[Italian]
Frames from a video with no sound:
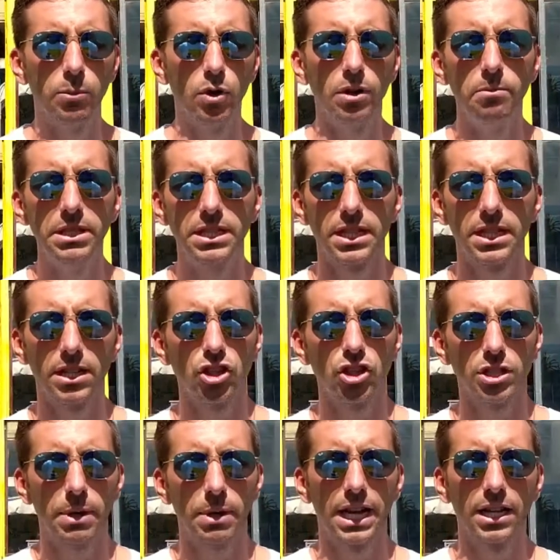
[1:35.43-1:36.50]
Poi il mister ci
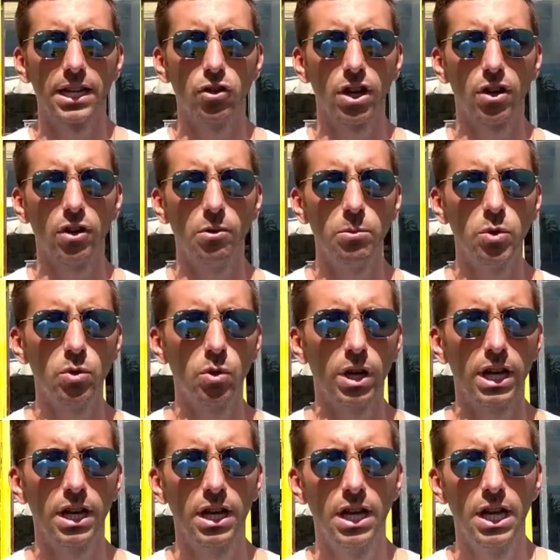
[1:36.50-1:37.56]
ha spiegato che
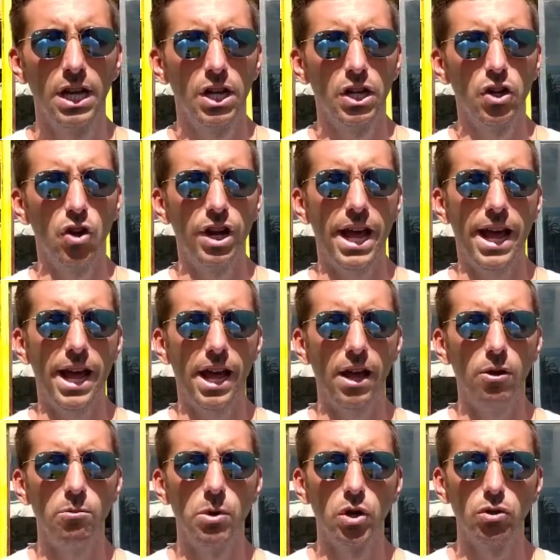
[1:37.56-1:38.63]
comunque non
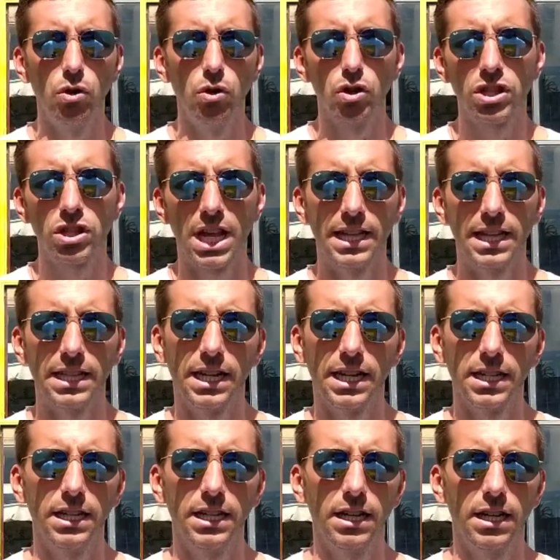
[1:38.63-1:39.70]
è un modulo
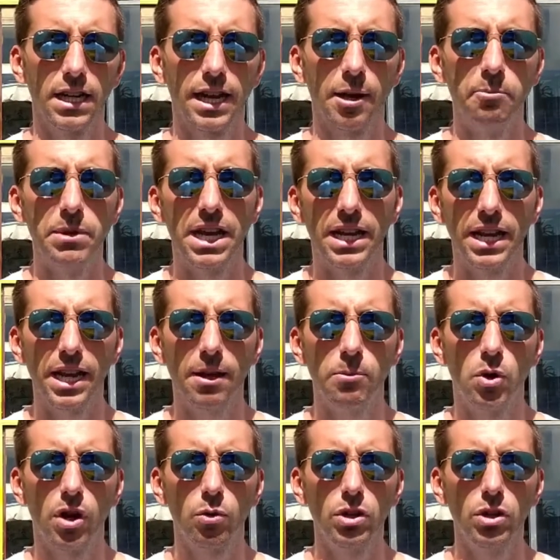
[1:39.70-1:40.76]
standard, eh,
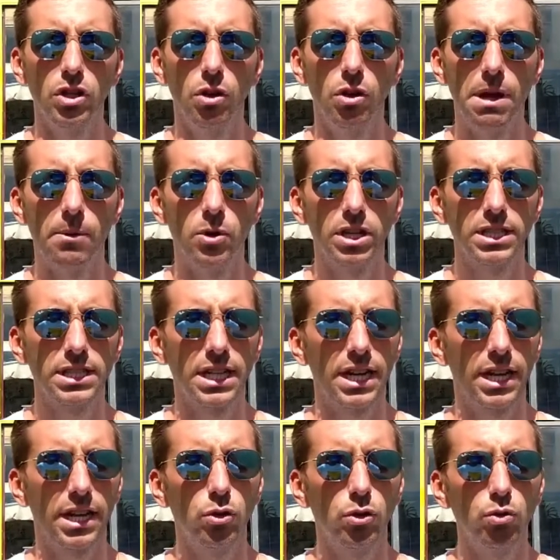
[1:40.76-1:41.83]
cambieremo e quindi dobbiamo
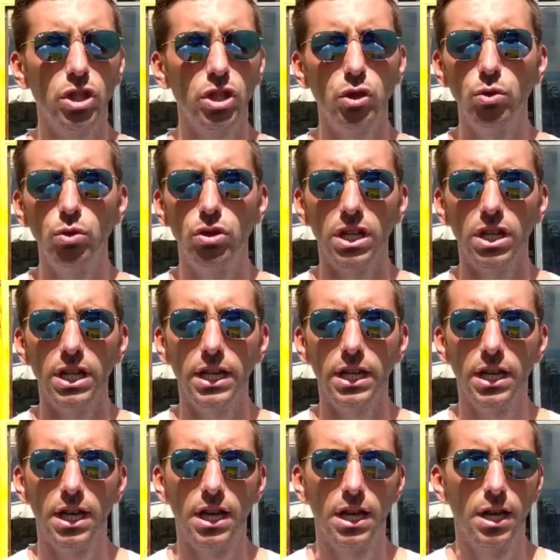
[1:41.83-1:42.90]
essere tutti duttili